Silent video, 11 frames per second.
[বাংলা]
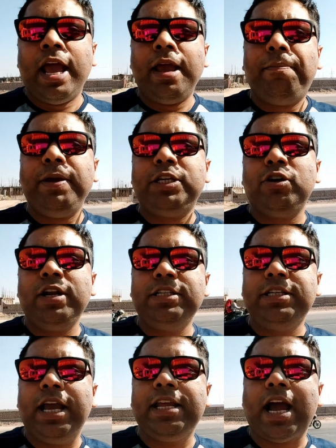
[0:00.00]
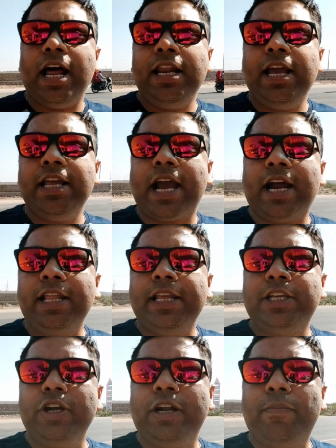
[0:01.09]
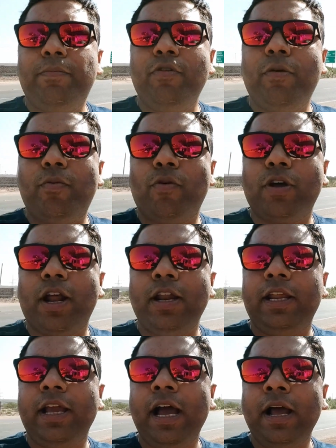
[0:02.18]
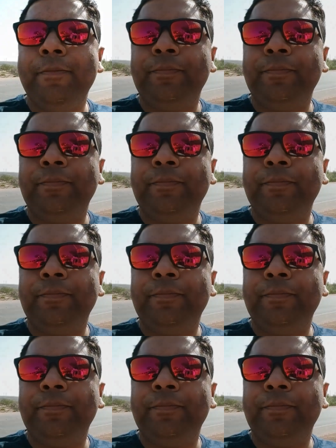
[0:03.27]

এই পিছনের যে এই খালি এই জায়গাটা দেখছো এটা পুরো পোখরান এরিয়া